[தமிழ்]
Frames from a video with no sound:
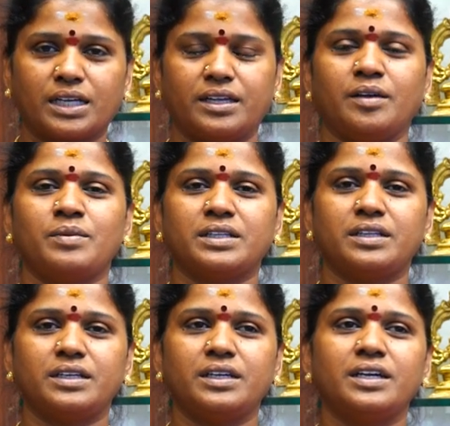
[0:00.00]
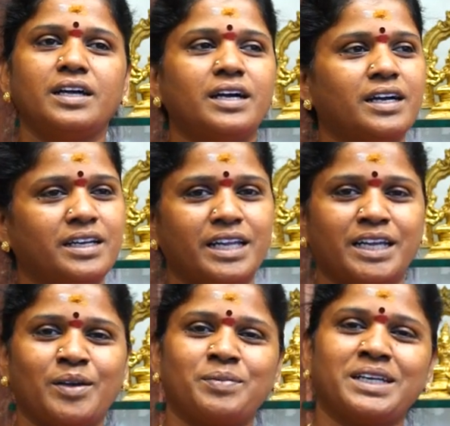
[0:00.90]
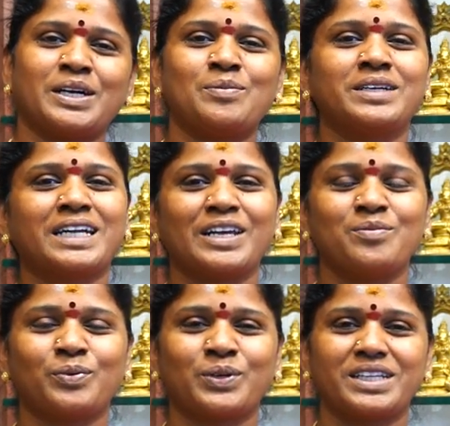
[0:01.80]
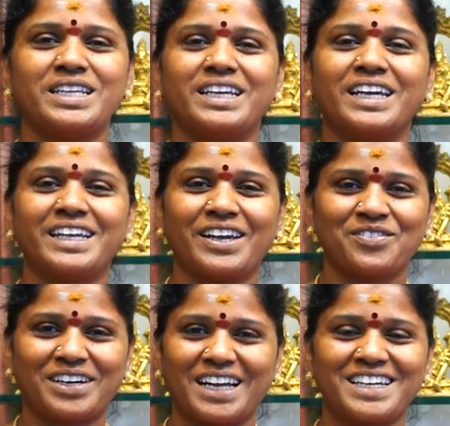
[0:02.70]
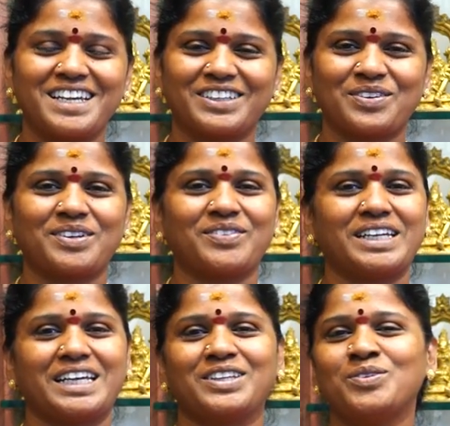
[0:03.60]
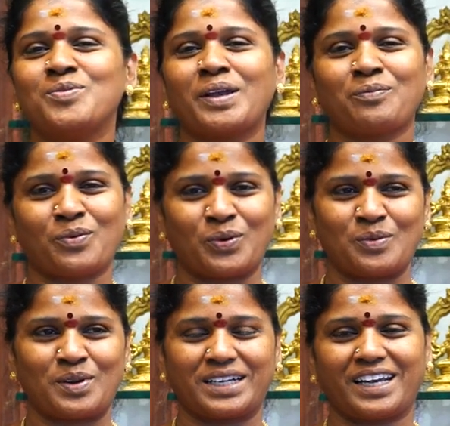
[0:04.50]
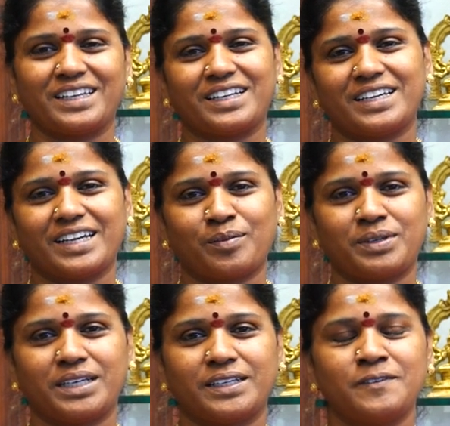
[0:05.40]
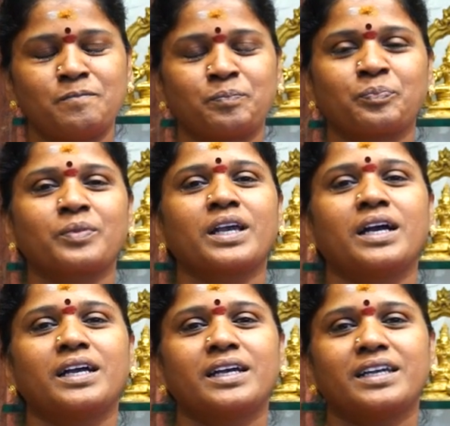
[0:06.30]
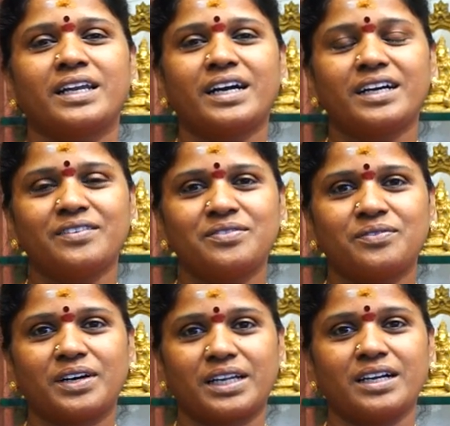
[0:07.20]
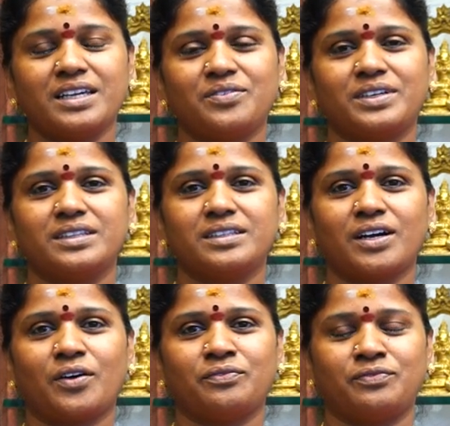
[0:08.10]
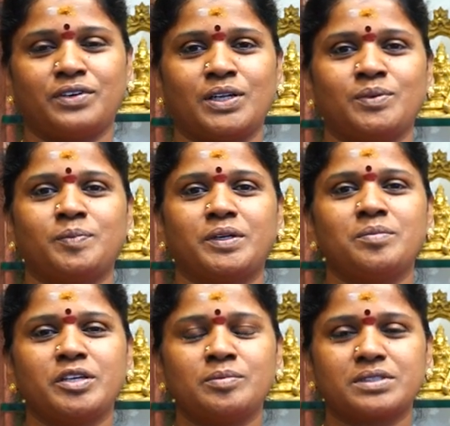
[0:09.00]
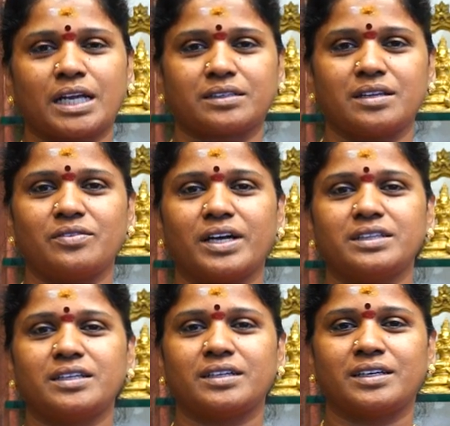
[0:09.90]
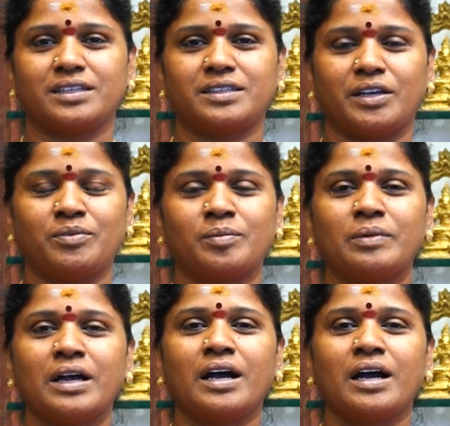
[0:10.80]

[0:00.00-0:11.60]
அதே மாதிரி நிறைய பேர் கமெண்ட்லேயும் போட்டிருந்தீங்க ஏன் வராகியை தவிர வேறு எதுவுமே போட மாட்டேங்கிறீங்க அப்படின்னு ஏன்னா வராகி வந்து அவ்வளவு பெருமையும் சக்தி வாய்ந்த தெய்வம்